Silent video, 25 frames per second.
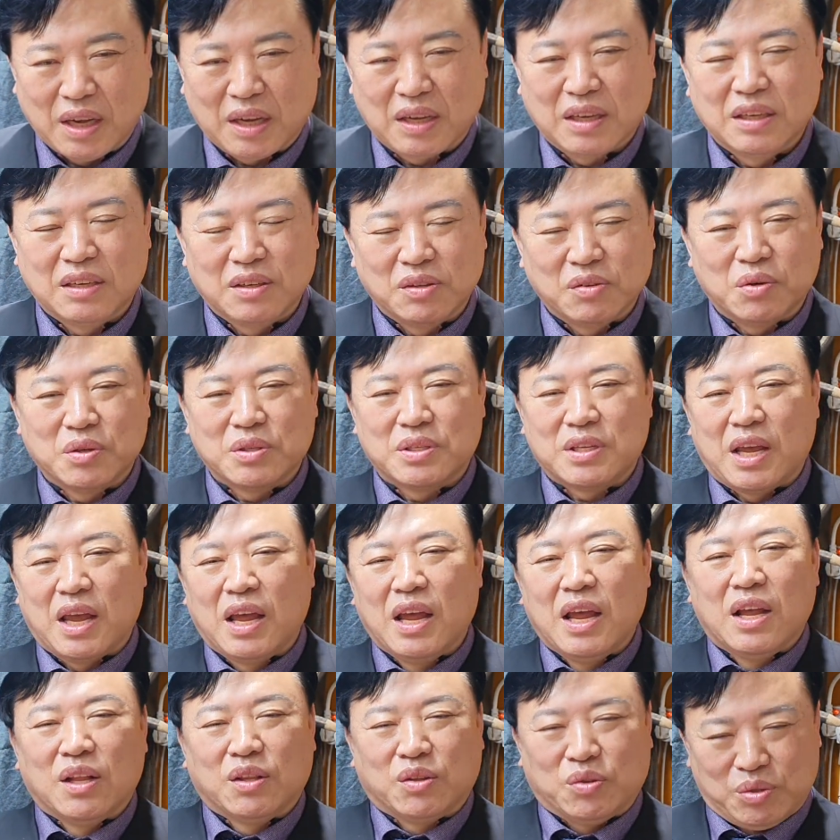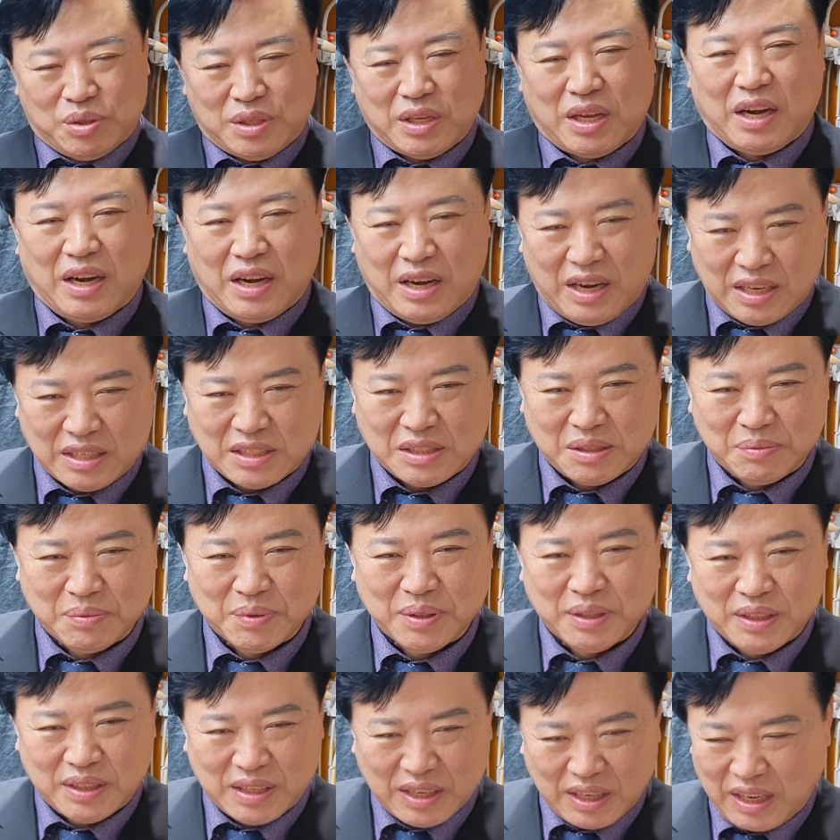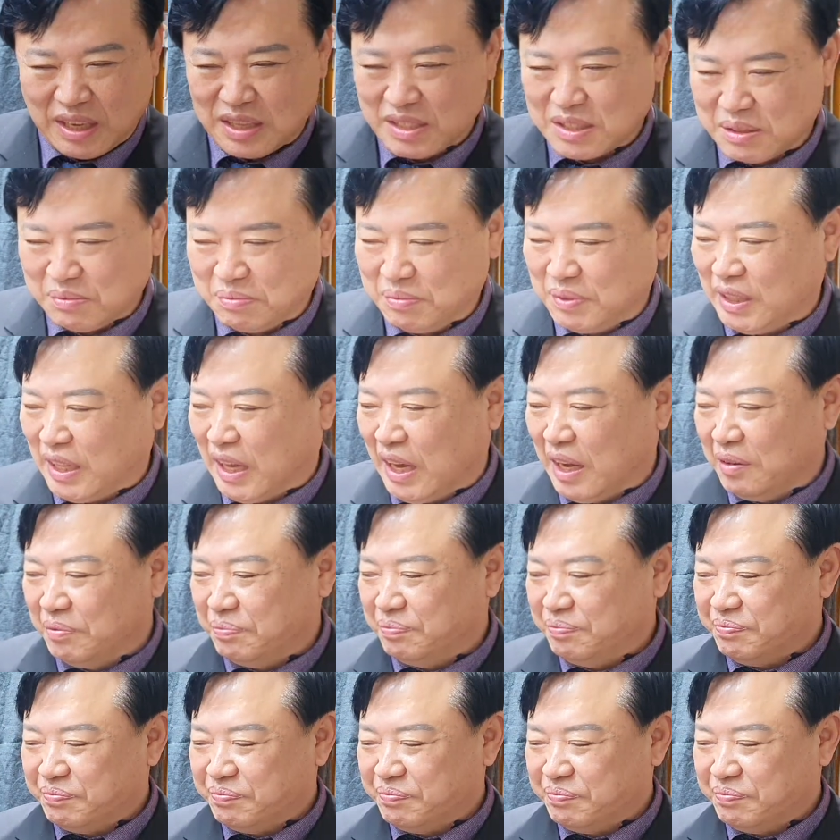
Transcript: 그런 곳에 투자를 하시면 되겠습니다.